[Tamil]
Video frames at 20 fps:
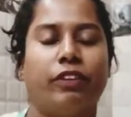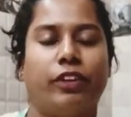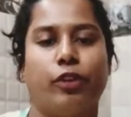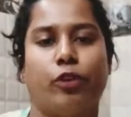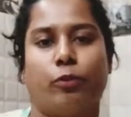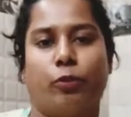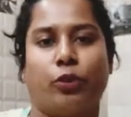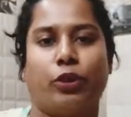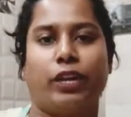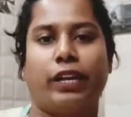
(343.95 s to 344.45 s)
வீடியோ
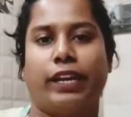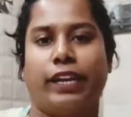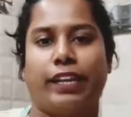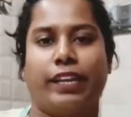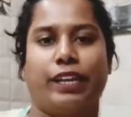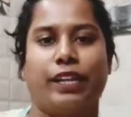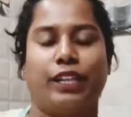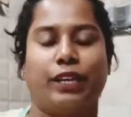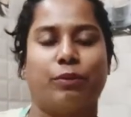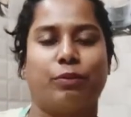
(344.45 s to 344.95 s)
போட்டேன்னு
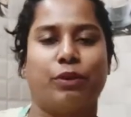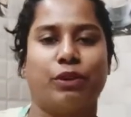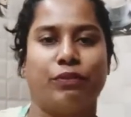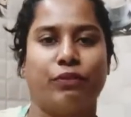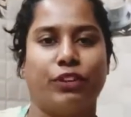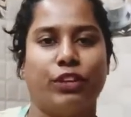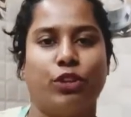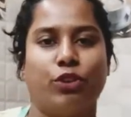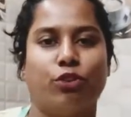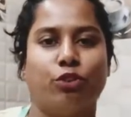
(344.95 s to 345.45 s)
நினைக்கிறேன் அதுக்கப்புறம்
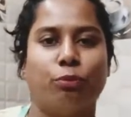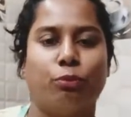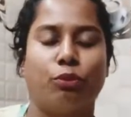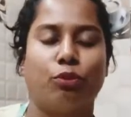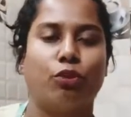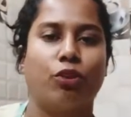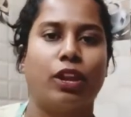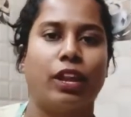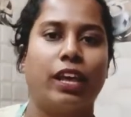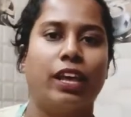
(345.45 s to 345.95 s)
நான் வீடியோவே
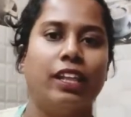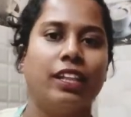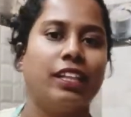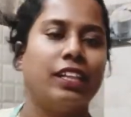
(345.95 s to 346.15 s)
போடல